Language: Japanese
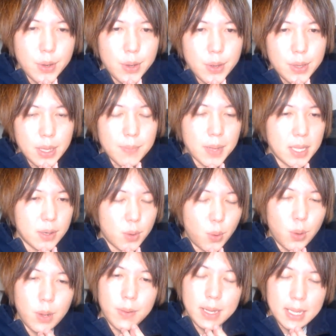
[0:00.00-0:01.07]
やっぱね
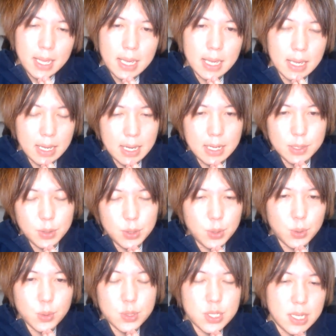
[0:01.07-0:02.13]
これはねあの
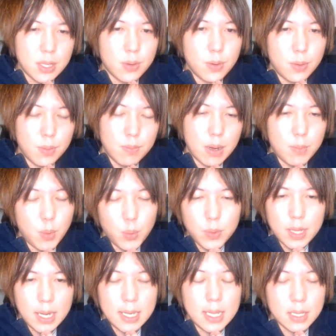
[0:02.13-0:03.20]
人としての、まあ、問
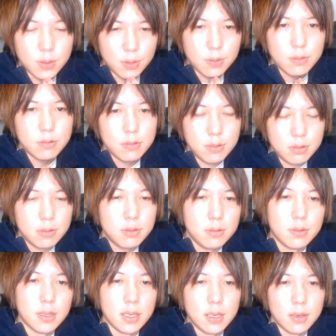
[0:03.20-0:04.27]
題だというふ
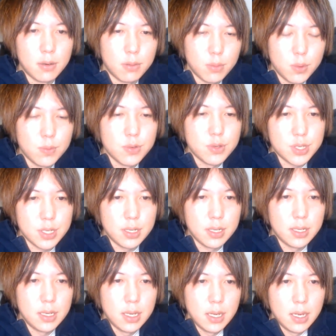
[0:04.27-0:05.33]
うに思う
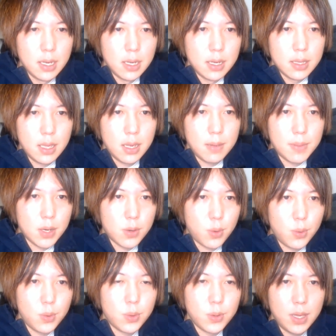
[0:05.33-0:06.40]
しで、まあ、
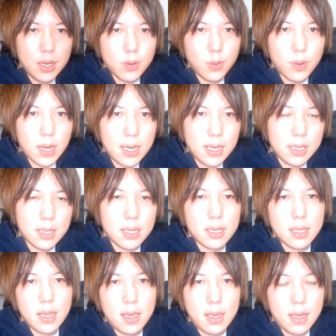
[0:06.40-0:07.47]
今後ねこう帰って
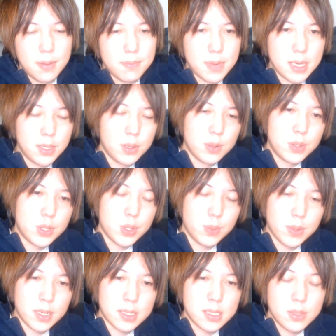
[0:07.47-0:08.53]
きて、まあ、
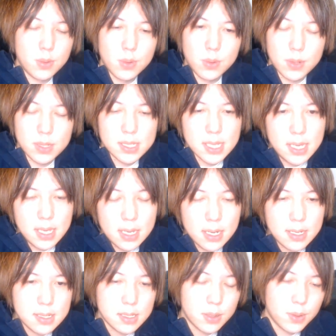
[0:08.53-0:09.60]
YouTube 活動をこれ再
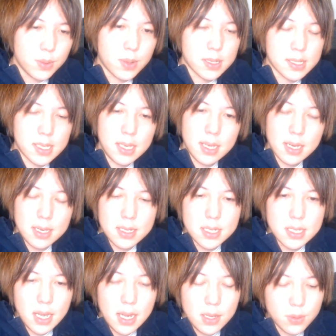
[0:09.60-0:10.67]
開するのか再開
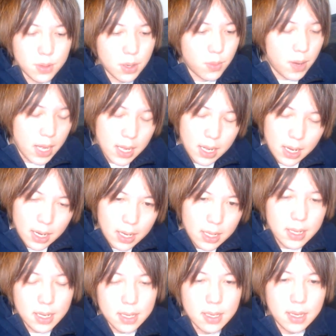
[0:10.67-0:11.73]
しないのかわから
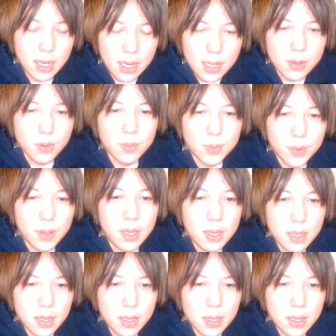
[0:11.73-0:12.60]
ないけれどもね